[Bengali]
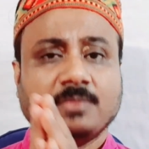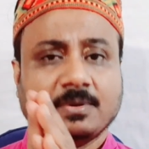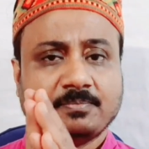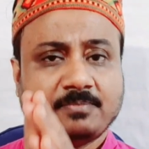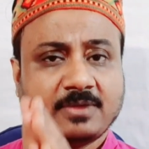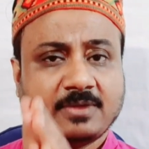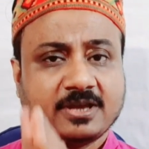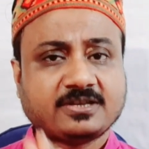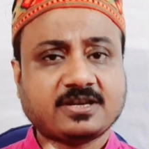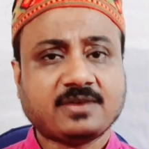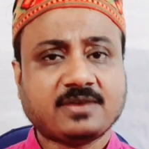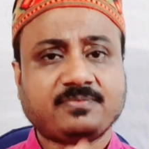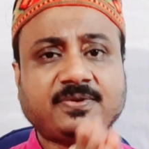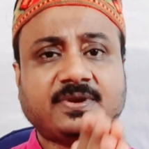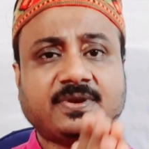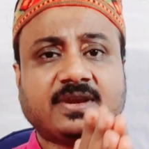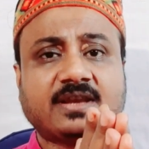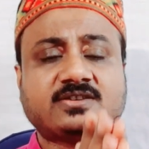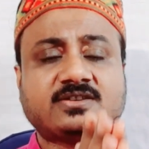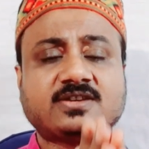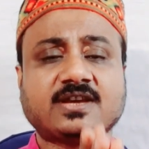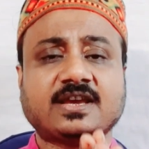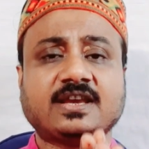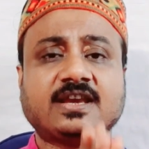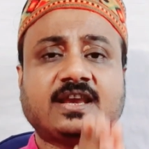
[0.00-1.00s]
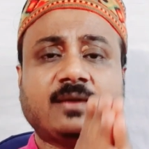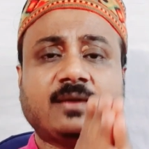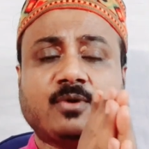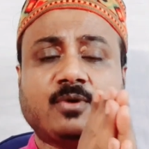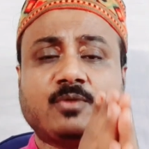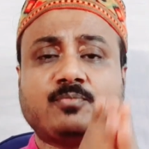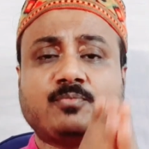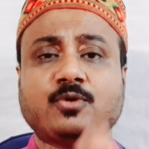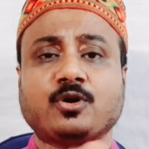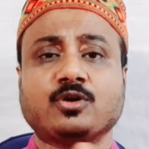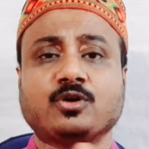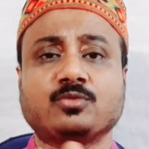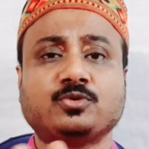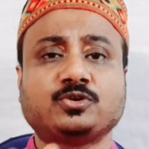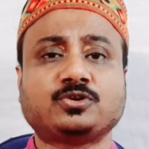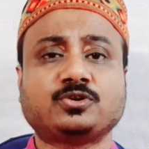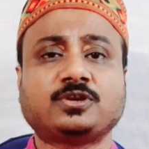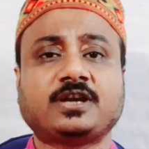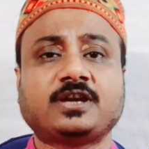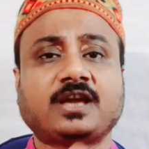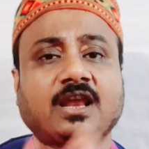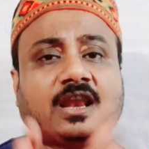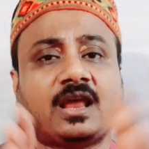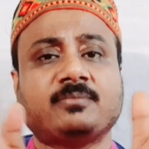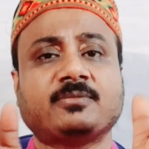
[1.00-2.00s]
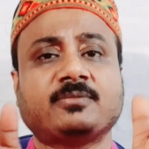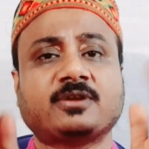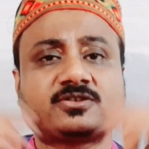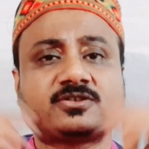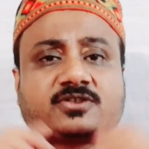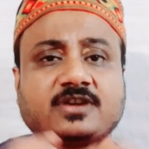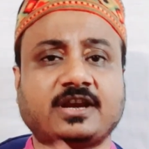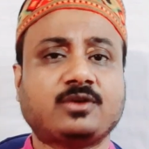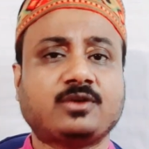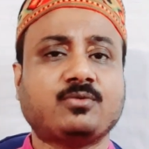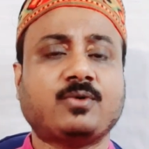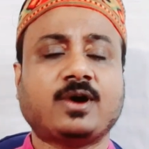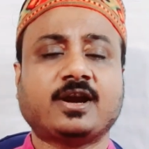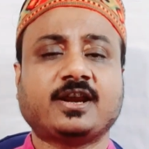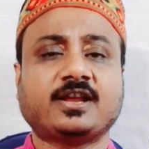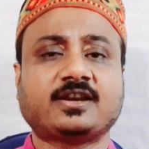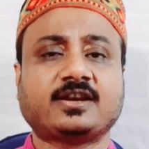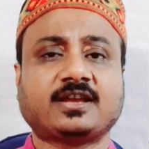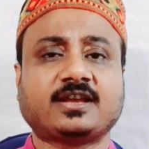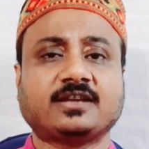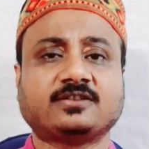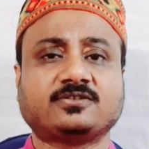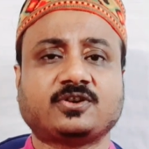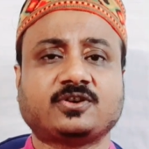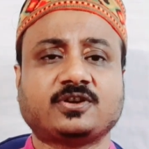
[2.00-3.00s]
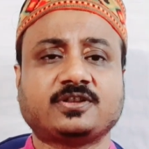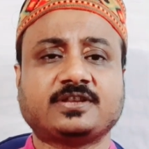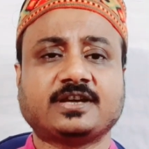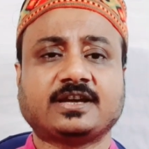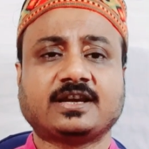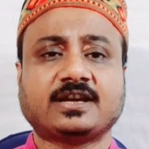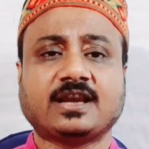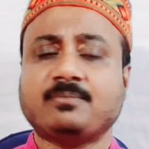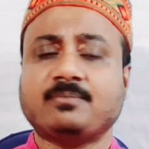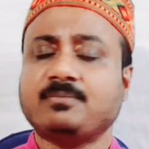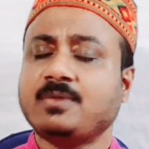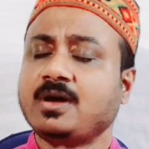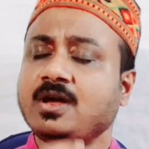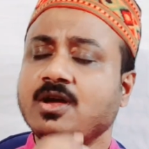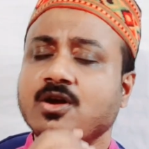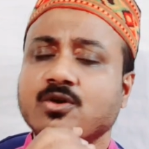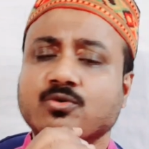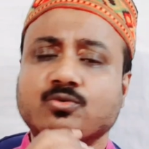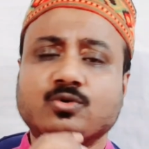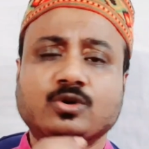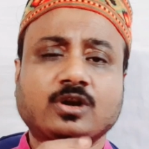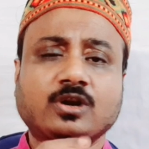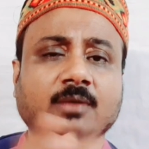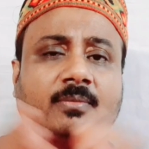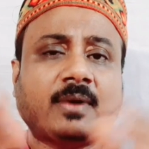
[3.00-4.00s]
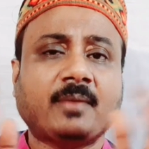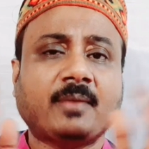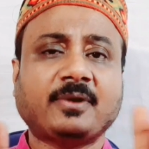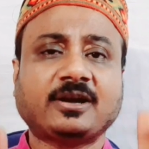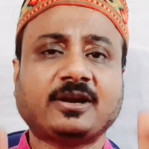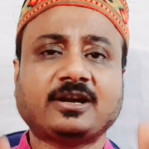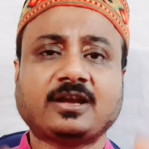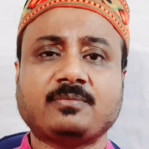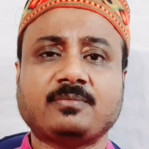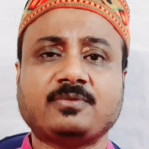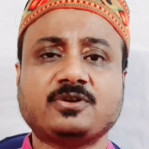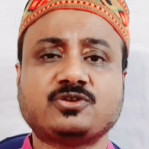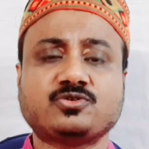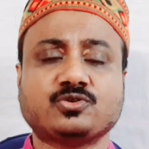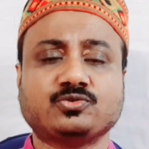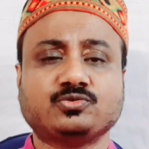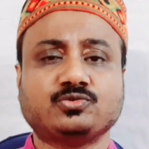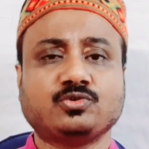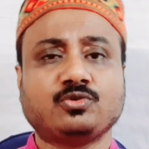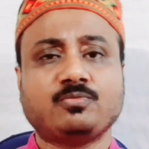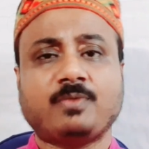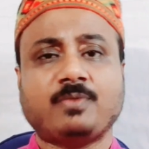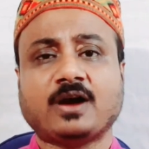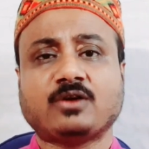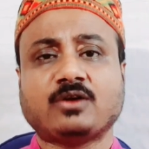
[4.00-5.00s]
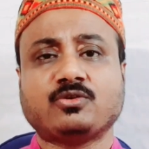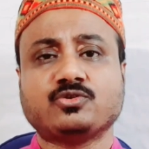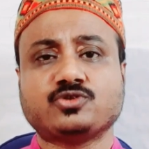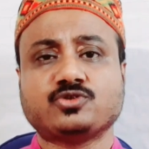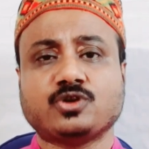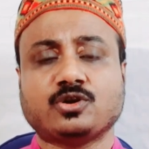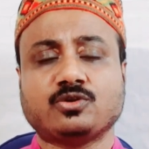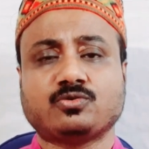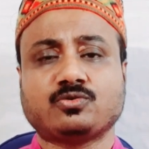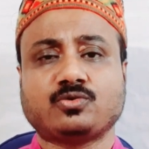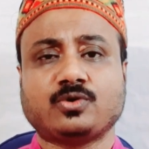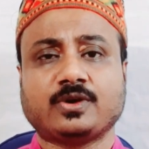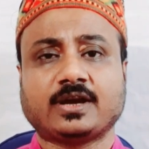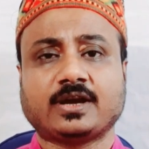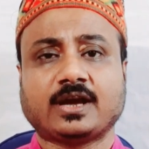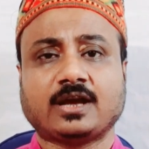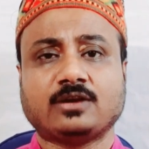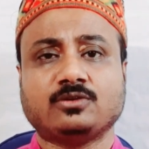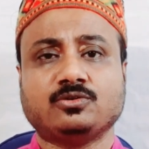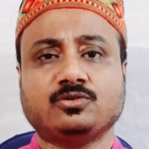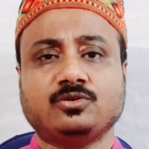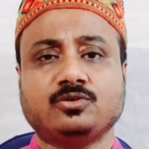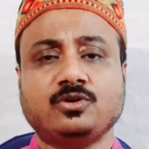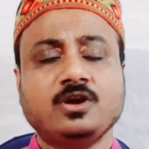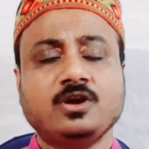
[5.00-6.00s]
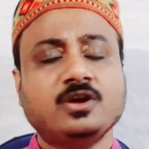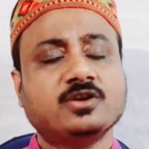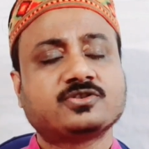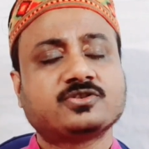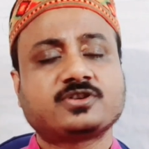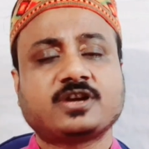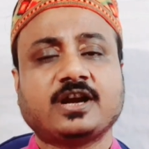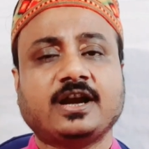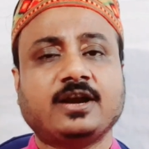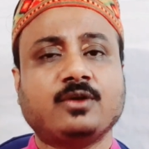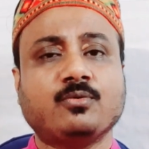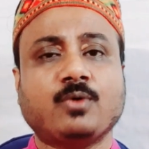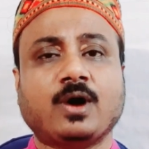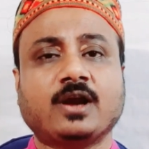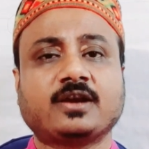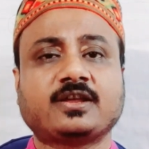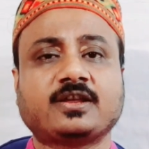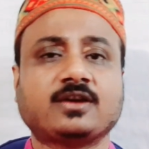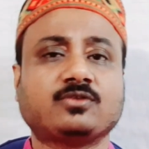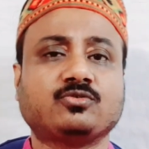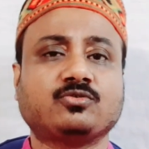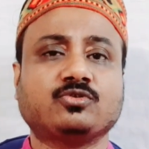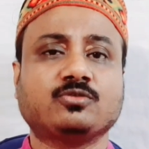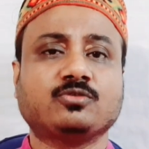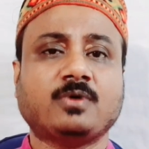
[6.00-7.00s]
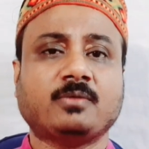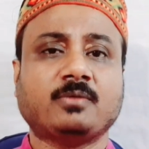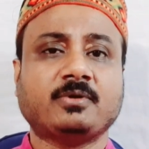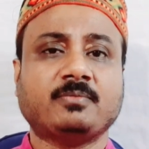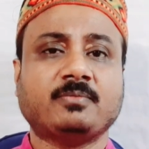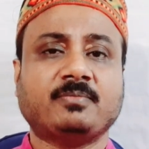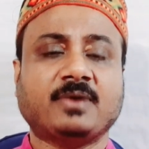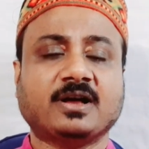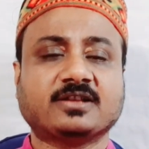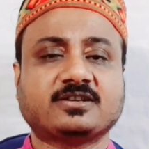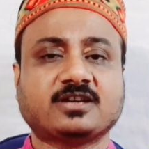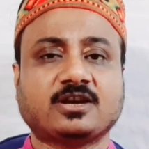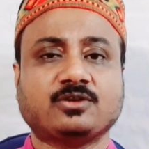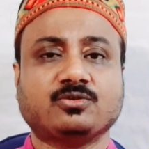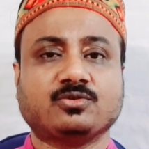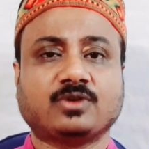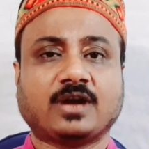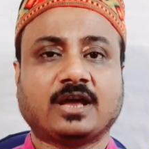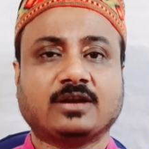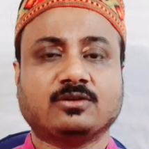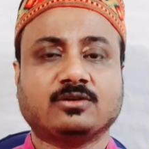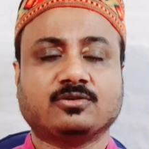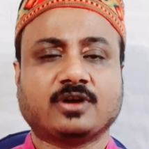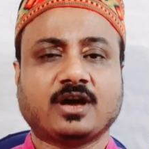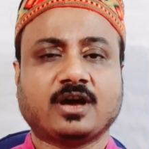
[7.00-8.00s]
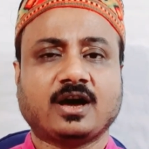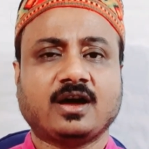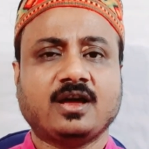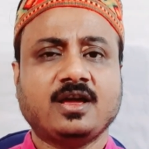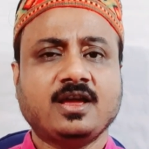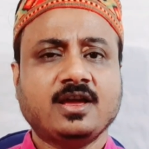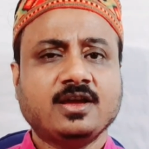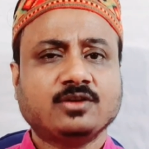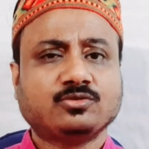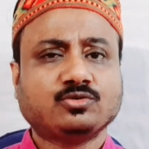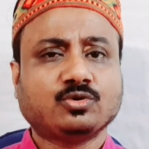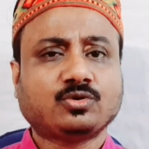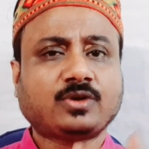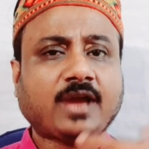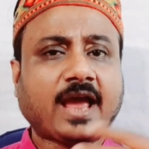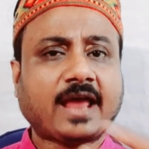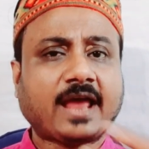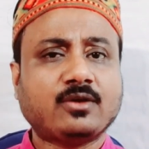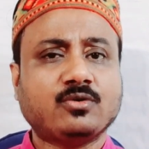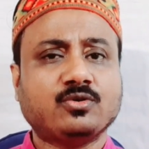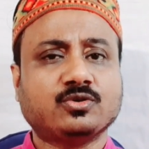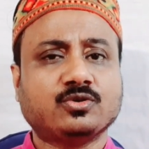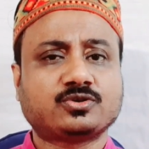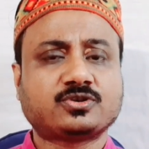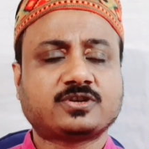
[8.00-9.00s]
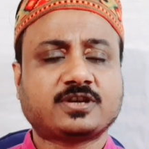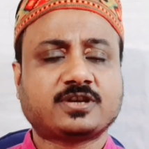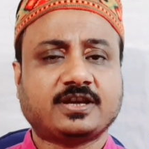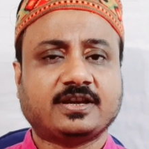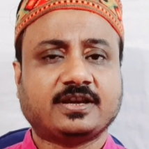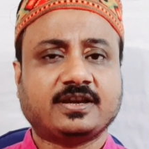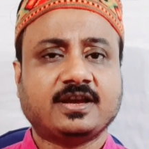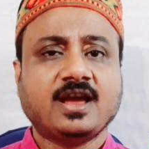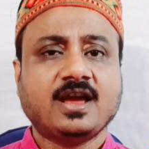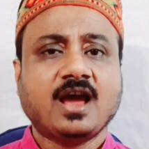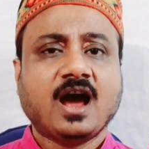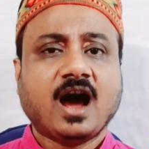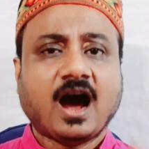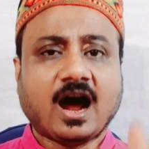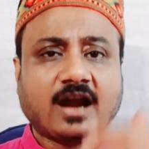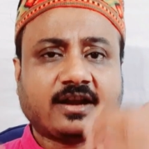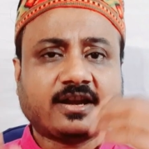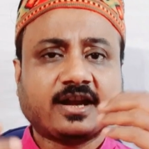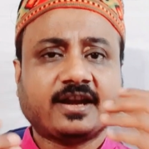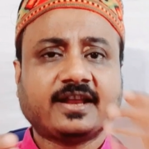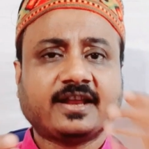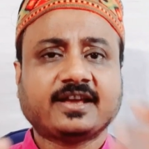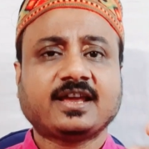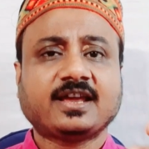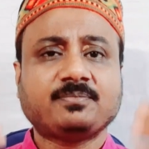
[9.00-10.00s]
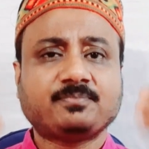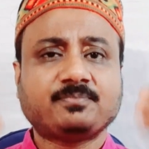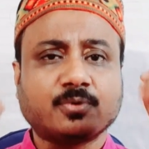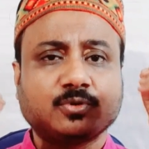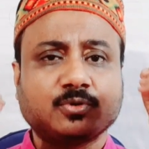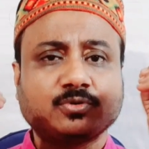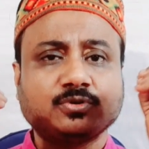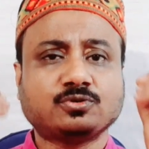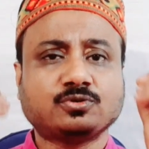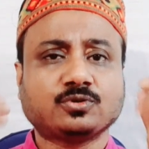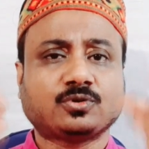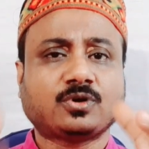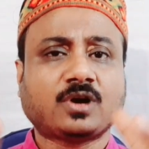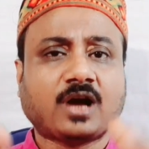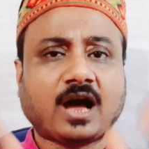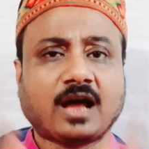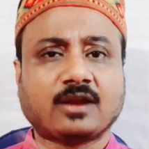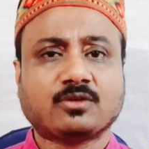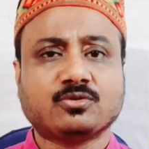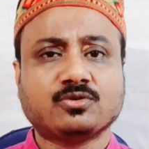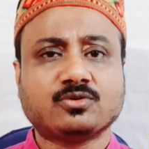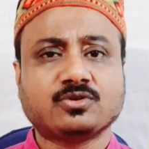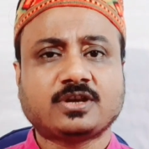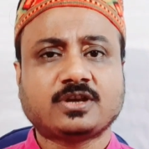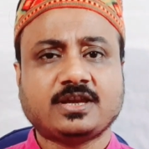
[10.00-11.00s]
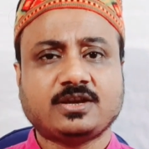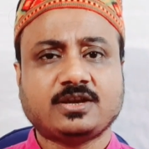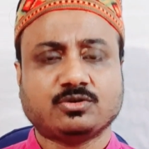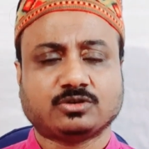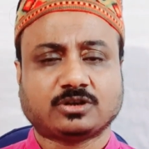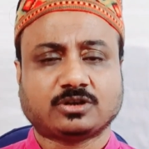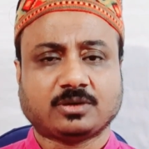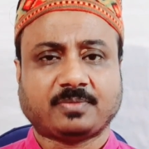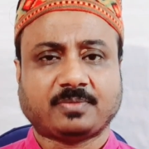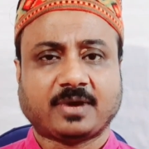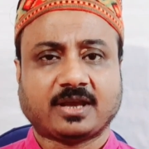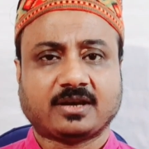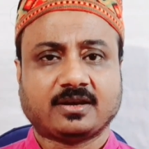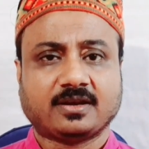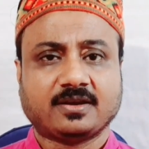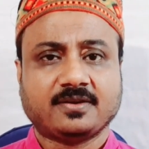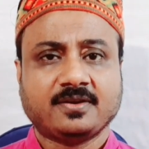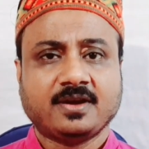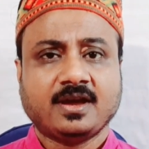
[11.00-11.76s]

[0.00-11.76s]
বেঁচে ফিরেছেন এবং পরবর্তীকালে আমরা শেন ওয়ানের ক্ষেত্রে দেখলাম গোটা ব্যাপারটা ভীষণ দুর্ভাগ্যজনক হয়ে গেল শেন ওয়ানকে কোনোভাবে বাঁচানো গেল না তো কেন হচ্ছে হার্ট অ্যাটাকের প্রকৃত কারণ কি হতে পারে